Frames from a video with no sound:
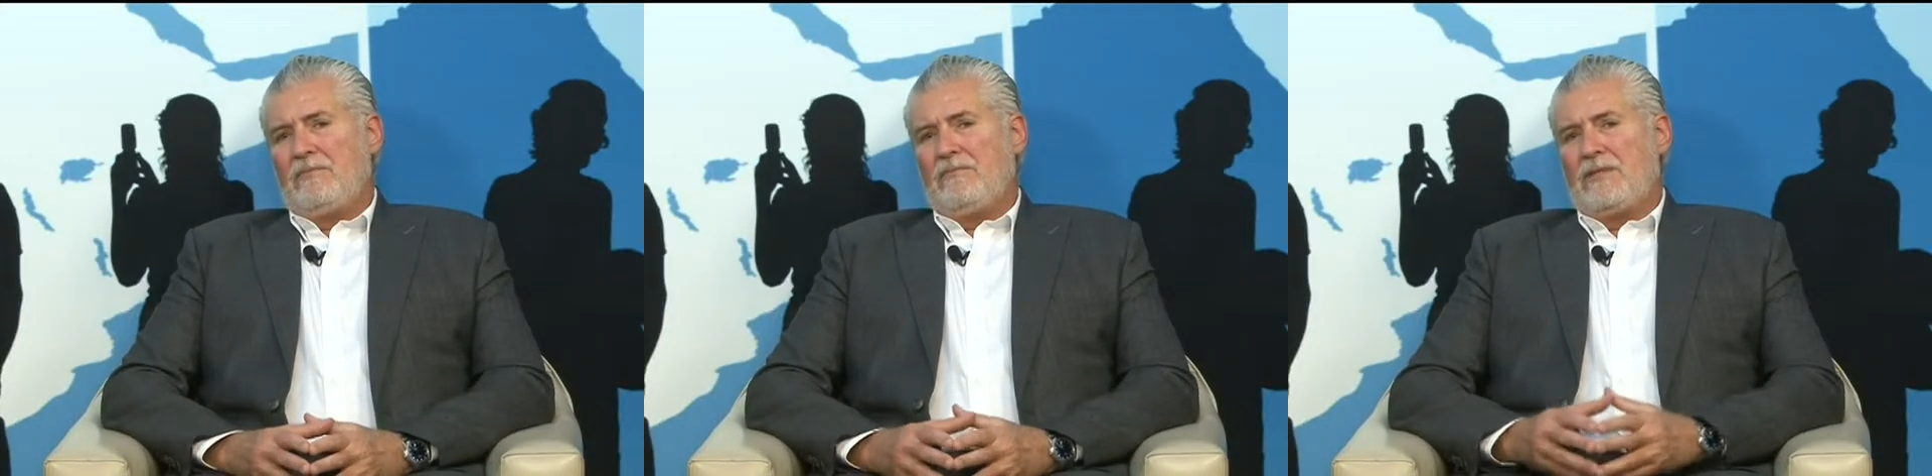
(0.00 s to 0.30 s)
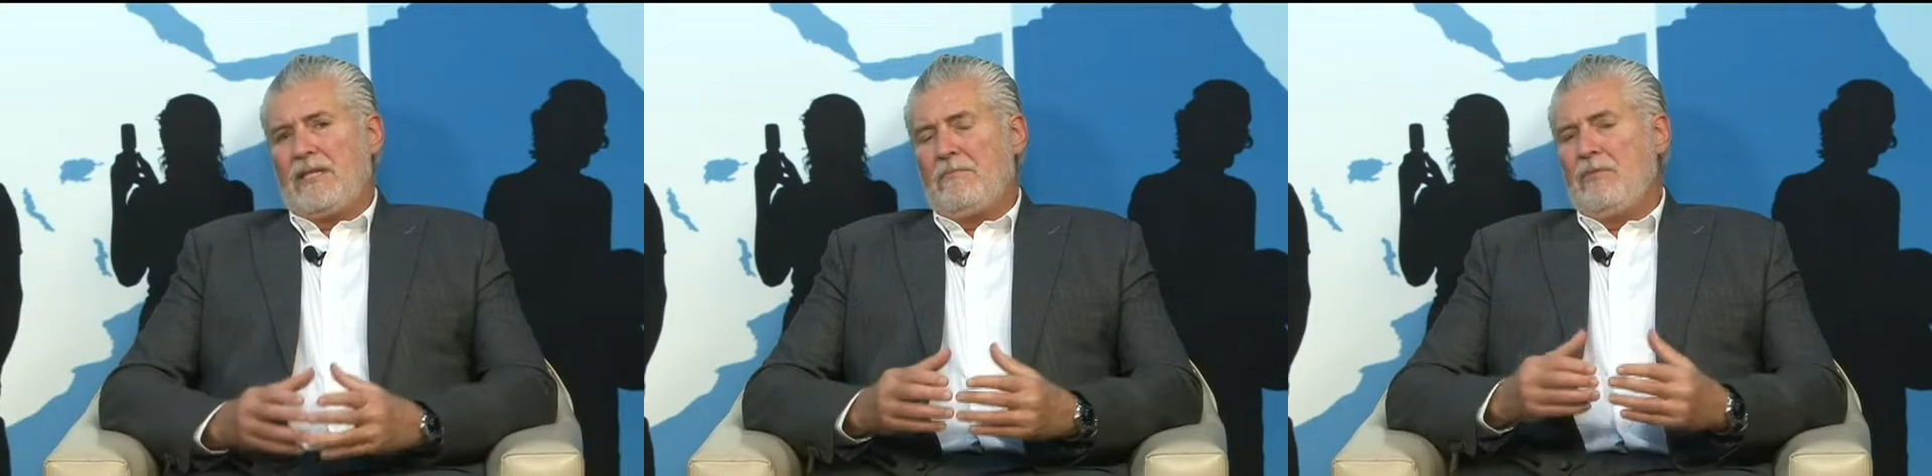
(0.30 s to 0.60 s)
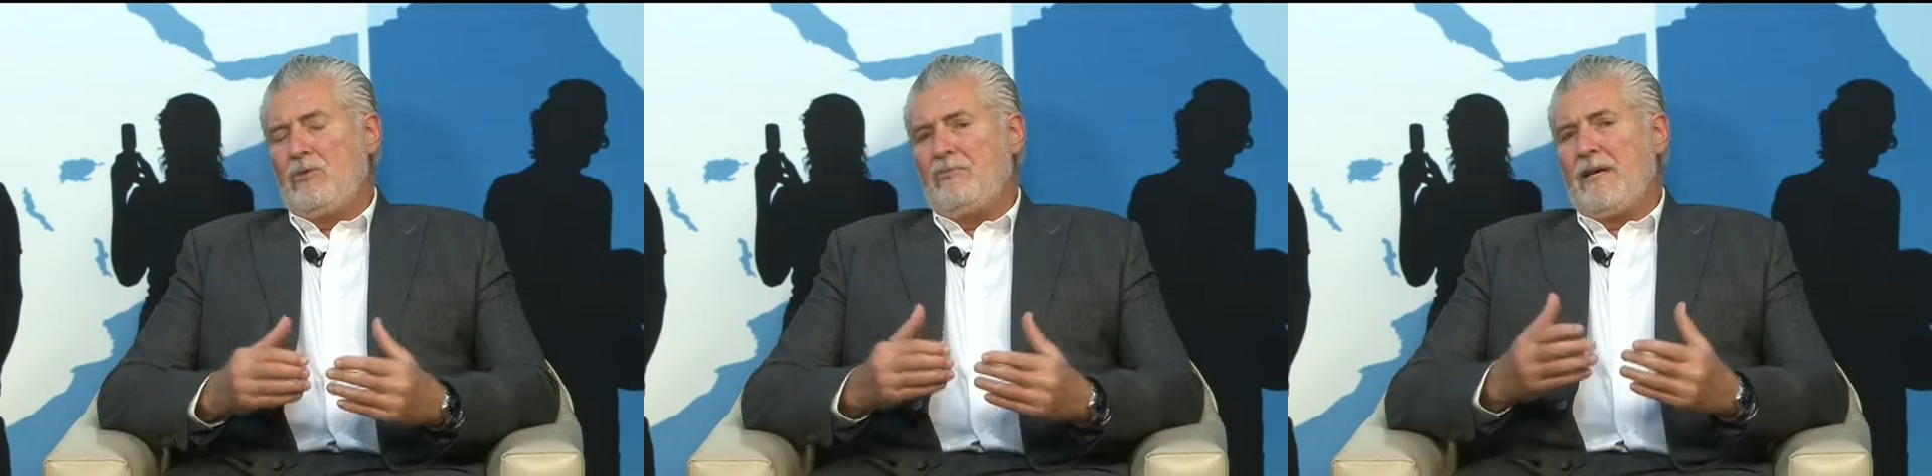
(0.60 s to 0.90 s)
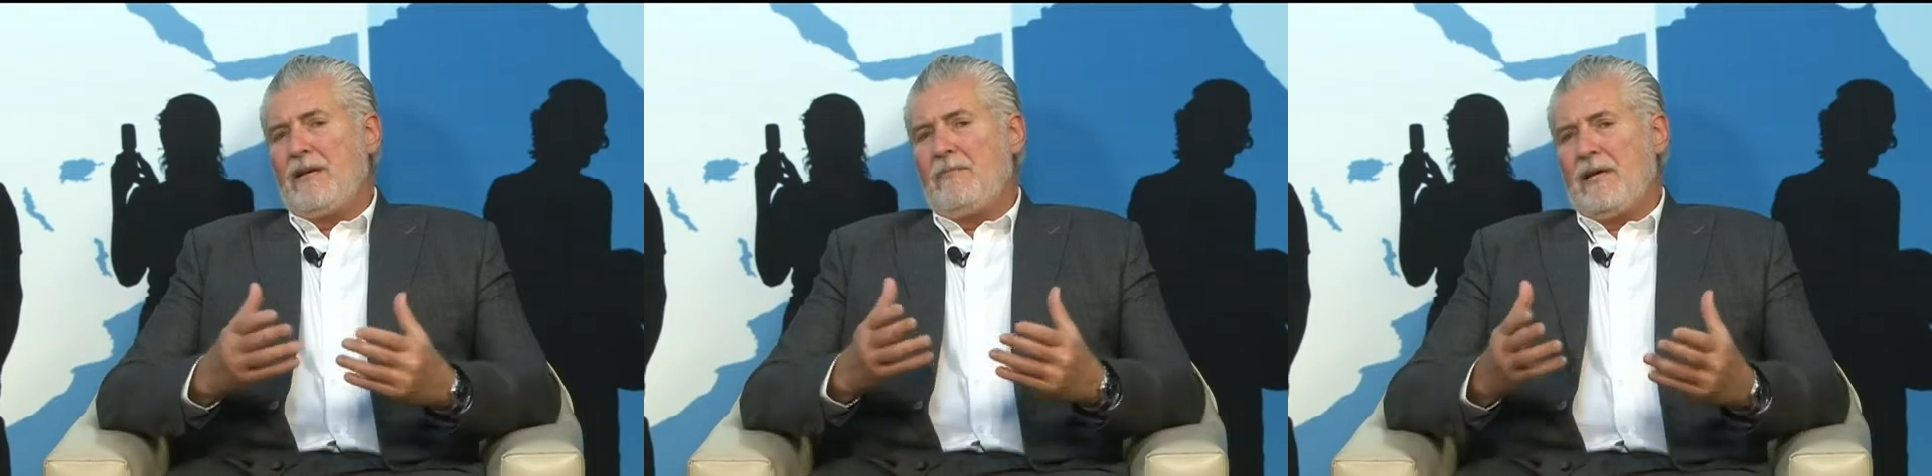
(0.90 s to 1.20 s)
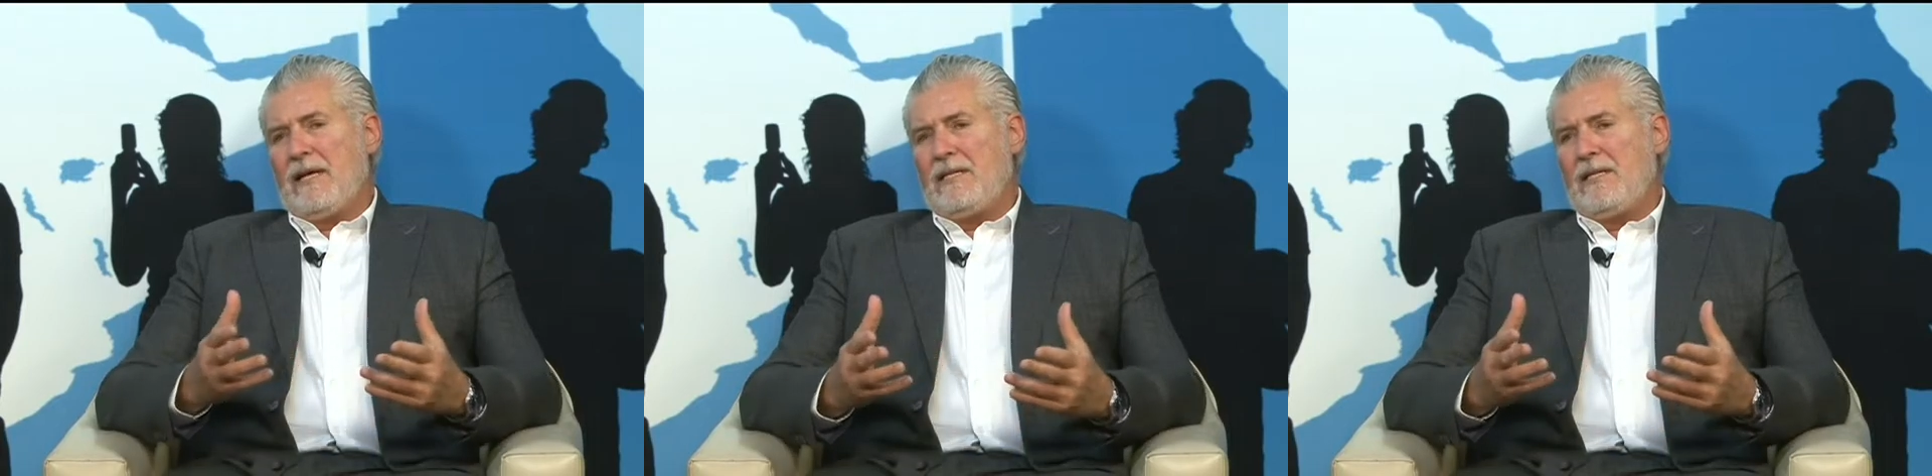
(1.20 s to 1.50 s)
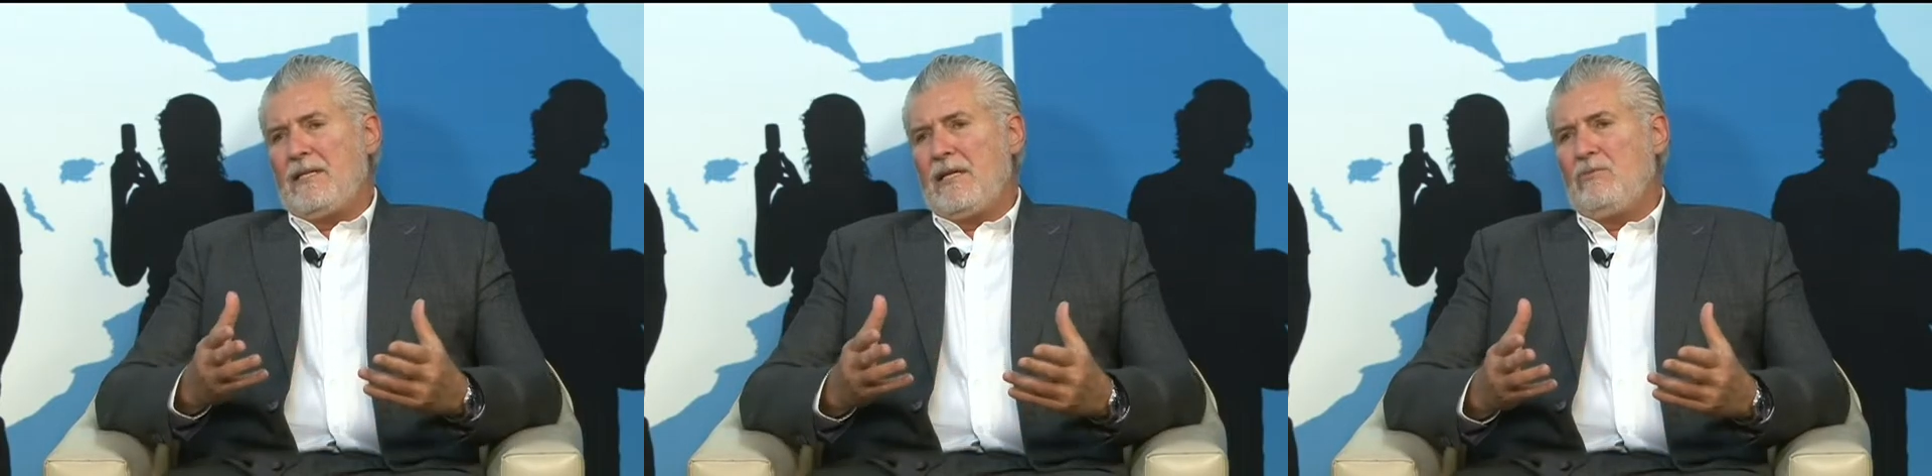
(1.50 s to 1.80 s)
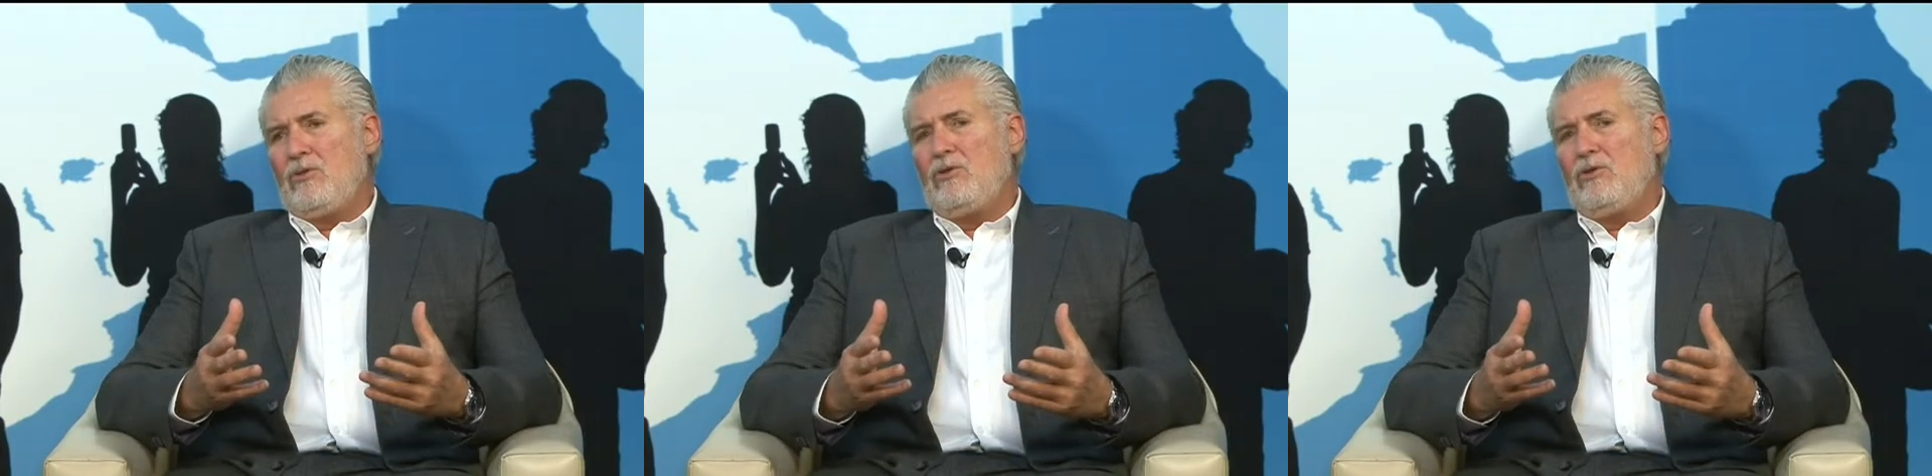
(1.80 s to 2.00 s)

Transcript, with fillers: ser muito veemente em termos